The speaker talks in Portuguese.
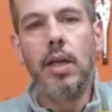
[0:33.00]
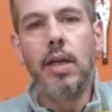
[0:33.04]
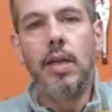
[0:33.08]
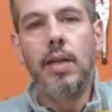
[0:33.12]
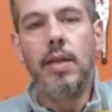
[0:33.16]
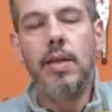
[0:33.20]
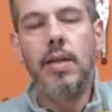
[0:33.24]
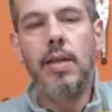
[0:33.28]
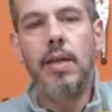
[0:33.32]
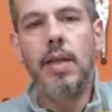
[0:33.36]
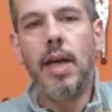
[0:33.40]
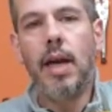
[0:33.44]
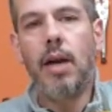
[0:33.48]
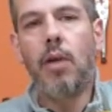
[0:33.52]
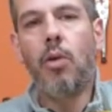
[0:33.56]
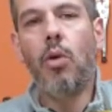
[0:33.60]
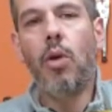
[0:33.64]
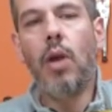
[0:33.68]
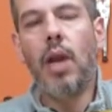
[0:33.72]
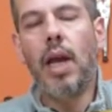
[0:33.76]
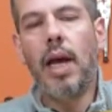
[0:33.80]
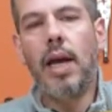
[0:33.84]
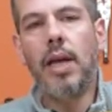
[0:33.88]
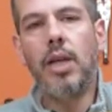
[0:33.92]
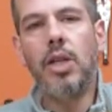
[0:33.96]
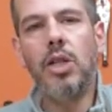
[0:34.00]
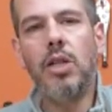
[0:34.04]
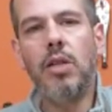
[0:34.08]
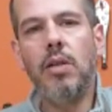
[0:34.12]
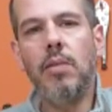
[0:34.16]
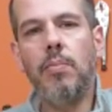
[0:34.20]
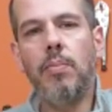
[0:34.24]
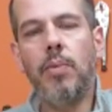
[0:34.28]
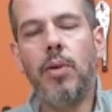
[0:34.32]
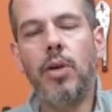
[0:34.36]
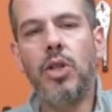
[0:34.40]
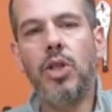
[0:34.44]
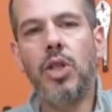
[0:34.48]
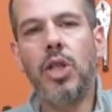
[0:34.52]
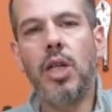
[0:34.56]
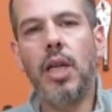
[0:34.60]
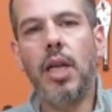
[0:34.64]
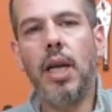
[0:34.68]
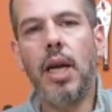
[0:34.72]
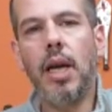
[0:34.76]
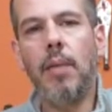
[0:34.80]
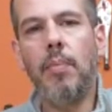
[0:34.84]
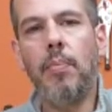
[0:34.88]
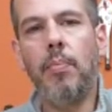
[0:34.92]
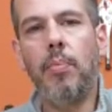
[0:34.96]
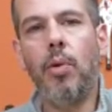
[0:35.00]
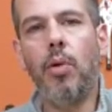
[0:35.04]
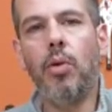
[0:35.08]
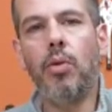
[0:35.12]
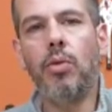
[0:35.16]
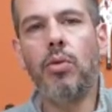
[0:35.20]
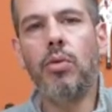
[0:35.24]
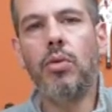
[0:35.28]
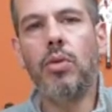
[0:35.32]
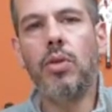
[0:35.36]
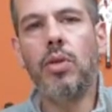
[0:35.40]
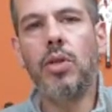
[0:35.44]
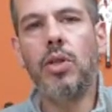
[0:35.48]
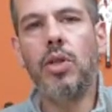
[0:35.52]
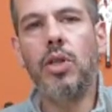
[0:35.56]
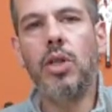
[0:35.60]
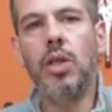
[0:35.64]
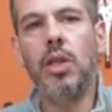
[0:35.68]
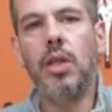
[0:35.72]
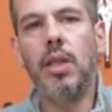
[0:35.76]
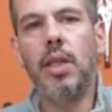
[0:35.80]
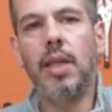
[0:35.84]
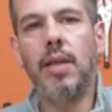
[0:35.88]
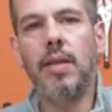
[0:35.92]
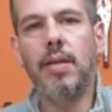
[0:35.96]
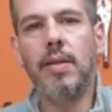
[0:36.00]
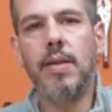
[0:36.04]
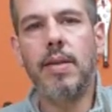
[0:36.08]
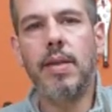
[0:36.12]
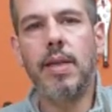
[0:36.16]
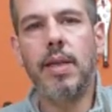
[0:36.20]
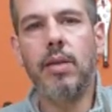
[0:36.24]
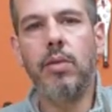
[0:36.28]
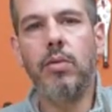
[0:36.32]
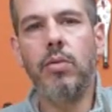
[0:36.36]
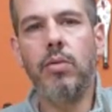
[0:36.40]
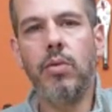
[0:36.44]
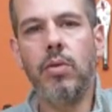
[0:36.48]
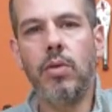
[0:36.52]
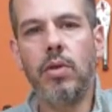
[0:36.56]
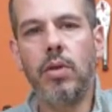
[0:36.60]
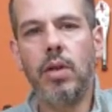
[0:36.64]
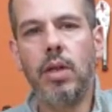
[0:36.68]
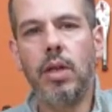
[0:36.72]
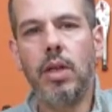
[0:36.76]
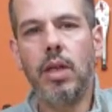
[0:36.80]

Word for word: se a colagem pode criar pontos de tensão